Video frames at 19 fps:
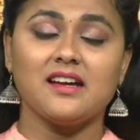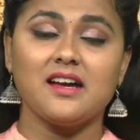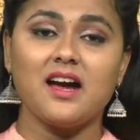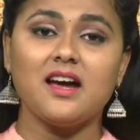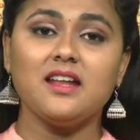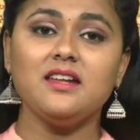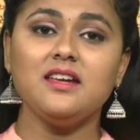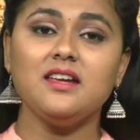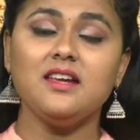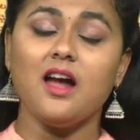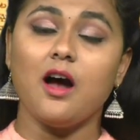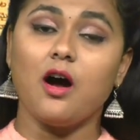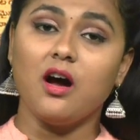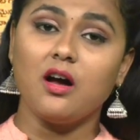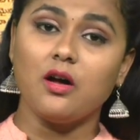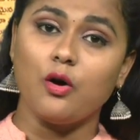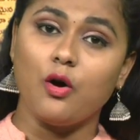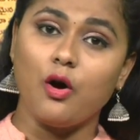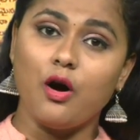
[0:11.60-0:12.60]
కానీ ఆ
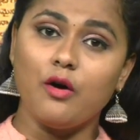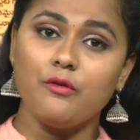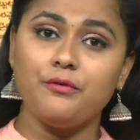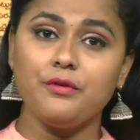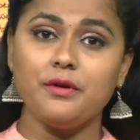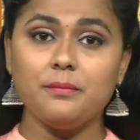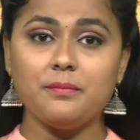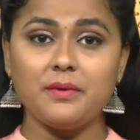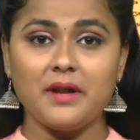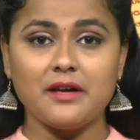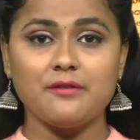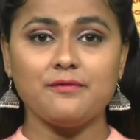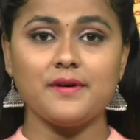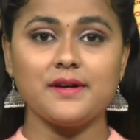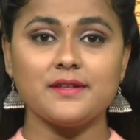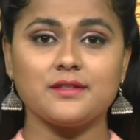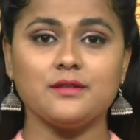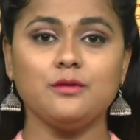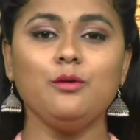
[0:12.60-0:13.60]
కాఫీ
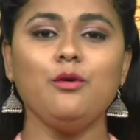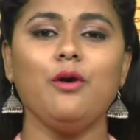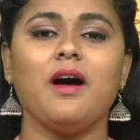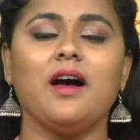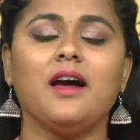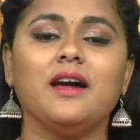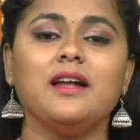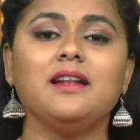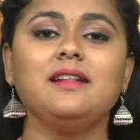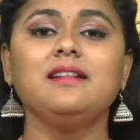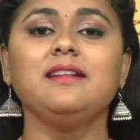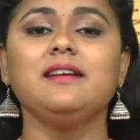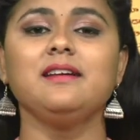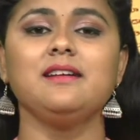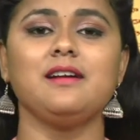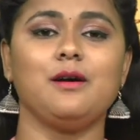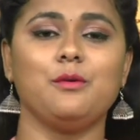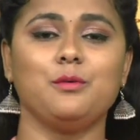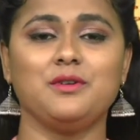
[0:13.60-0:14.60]
బ్రేక్ఫాస్ట్లు
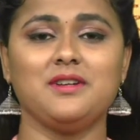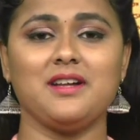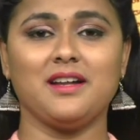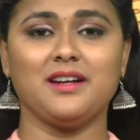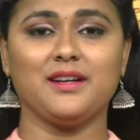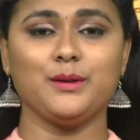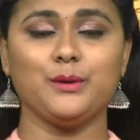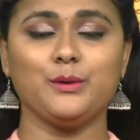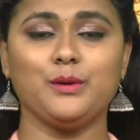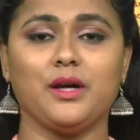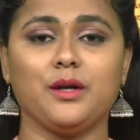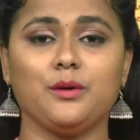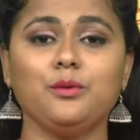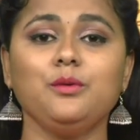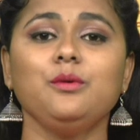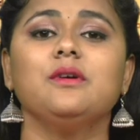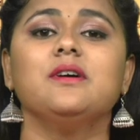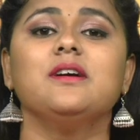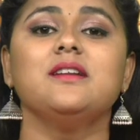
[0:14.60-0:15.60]
హెల్దీగా ఉండాలంటున్నారు
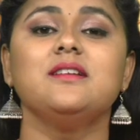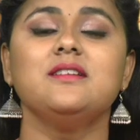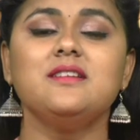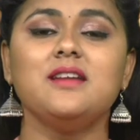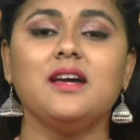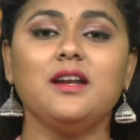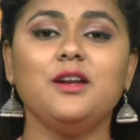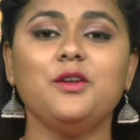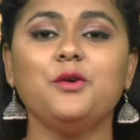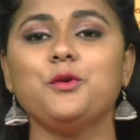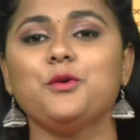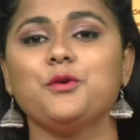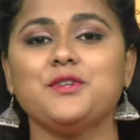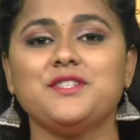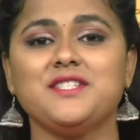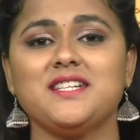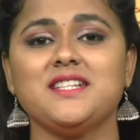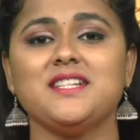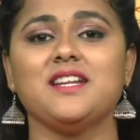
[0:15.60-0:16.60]

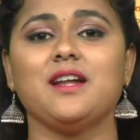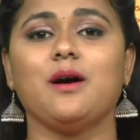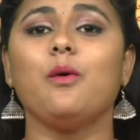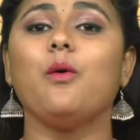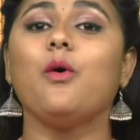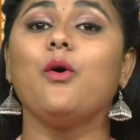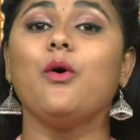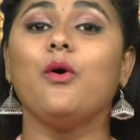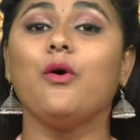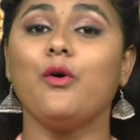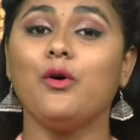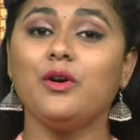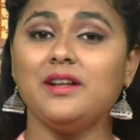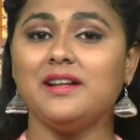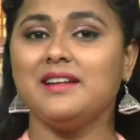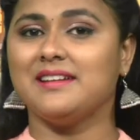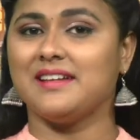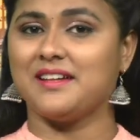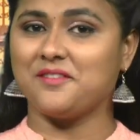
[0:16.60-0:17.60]
నెల్లూరుకు చెందిన ఓ
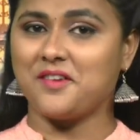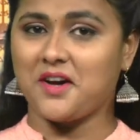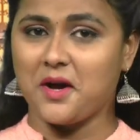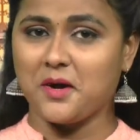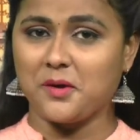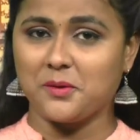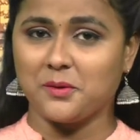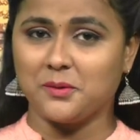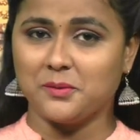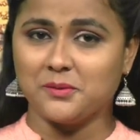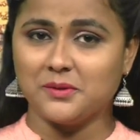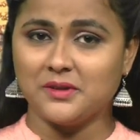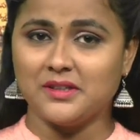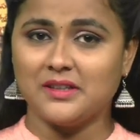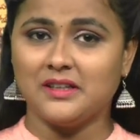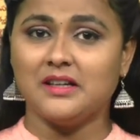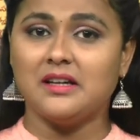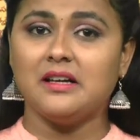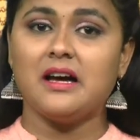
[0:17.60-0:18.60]
హోటల్ నిర్వాహకులు
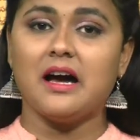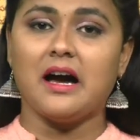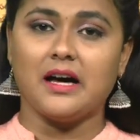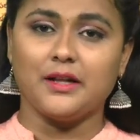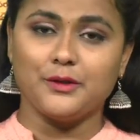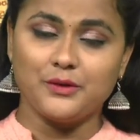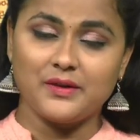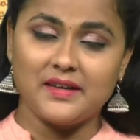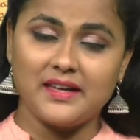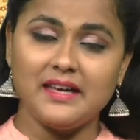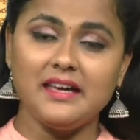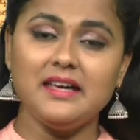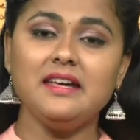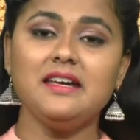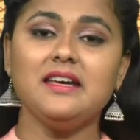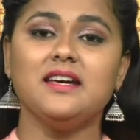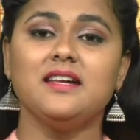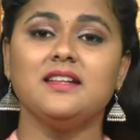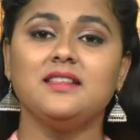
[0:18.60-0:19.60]
అందుకే
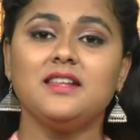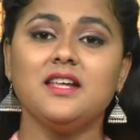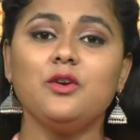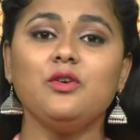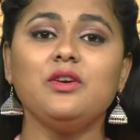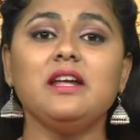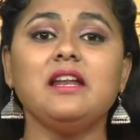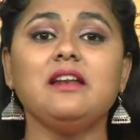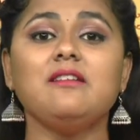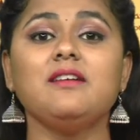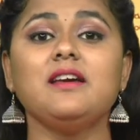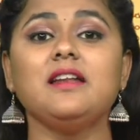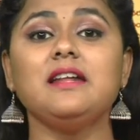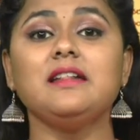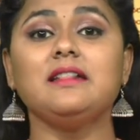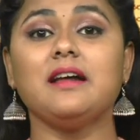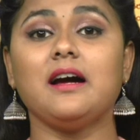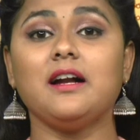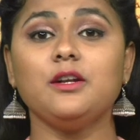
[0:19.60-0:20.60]

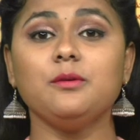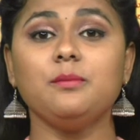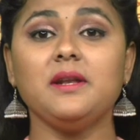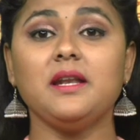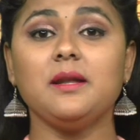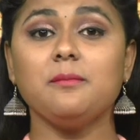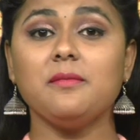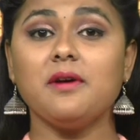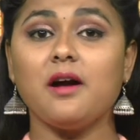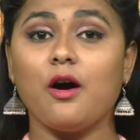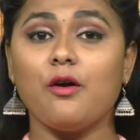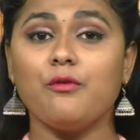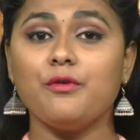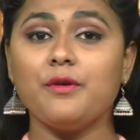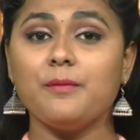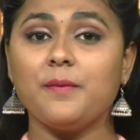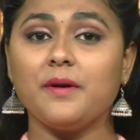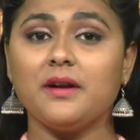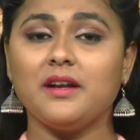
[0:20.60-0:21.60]
తిరునెల్వేలి తాటుబెల్లం
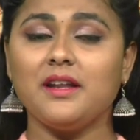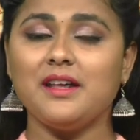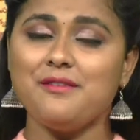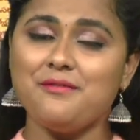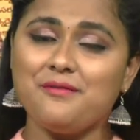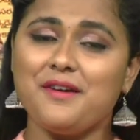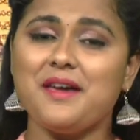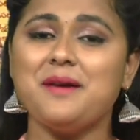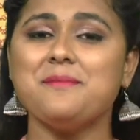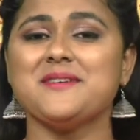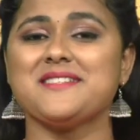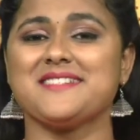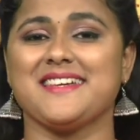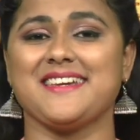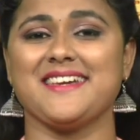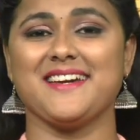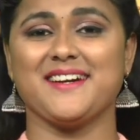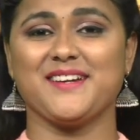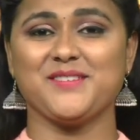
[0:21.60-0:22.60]
కాఫీ పెట్టి ఫేమస్
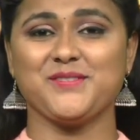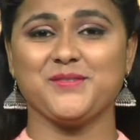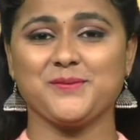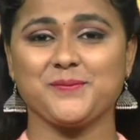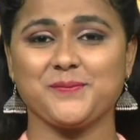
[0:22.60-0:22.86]
అయ్యారు